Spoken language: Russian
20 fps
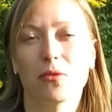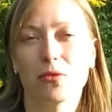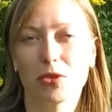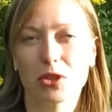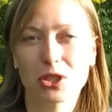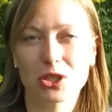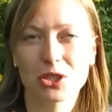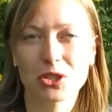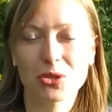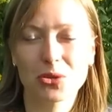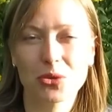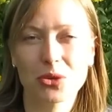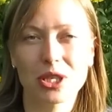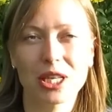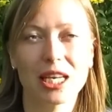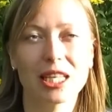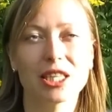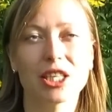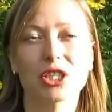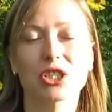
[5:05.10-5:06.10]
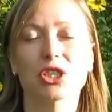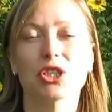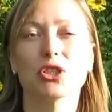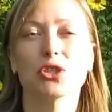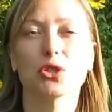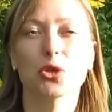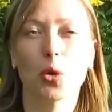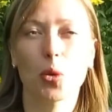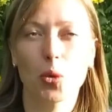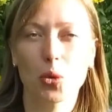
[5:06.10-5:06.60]
весной или даже
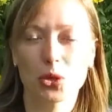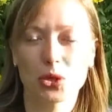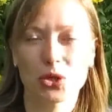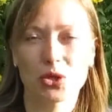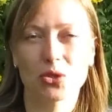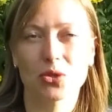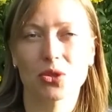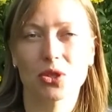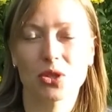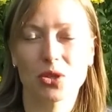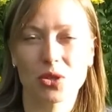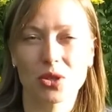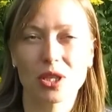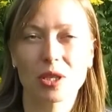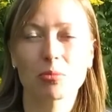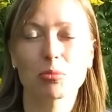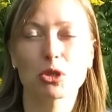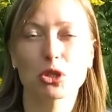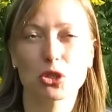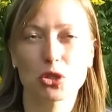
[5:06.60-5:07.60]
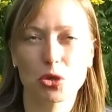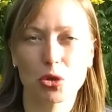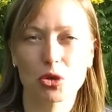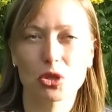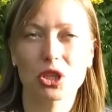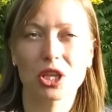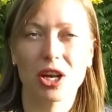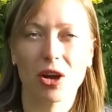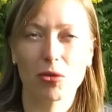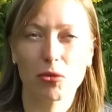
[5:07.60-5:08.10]
еще осенью этот
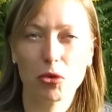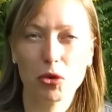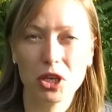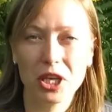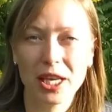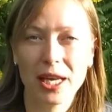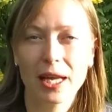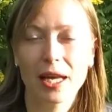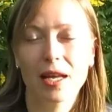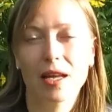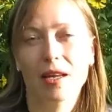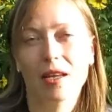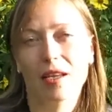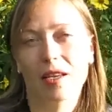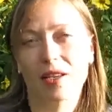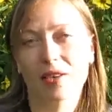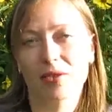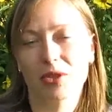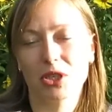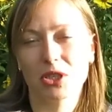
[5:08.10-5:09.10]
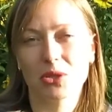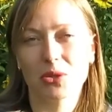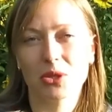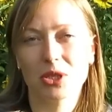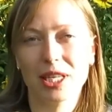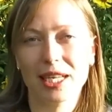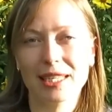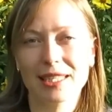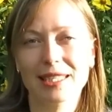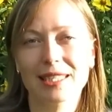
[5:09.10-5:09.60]
мешок травой, и в
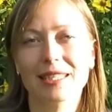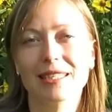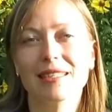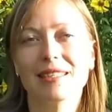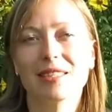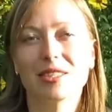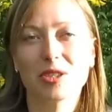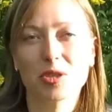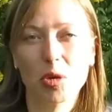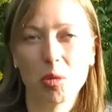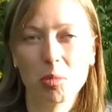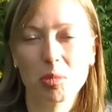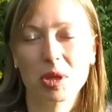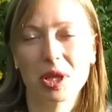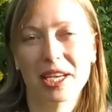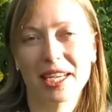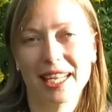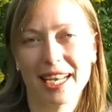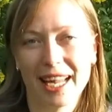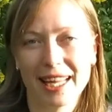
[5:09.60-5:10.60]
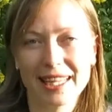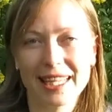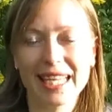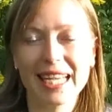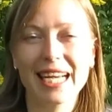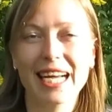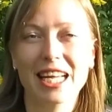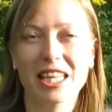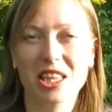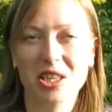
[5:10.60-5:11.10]
результате теплая
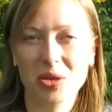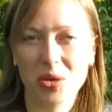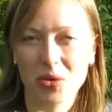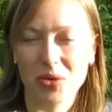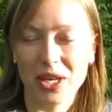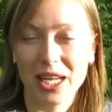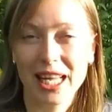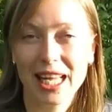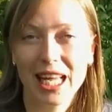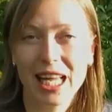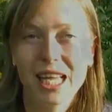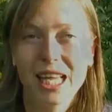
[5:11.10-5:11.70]
грядка готова.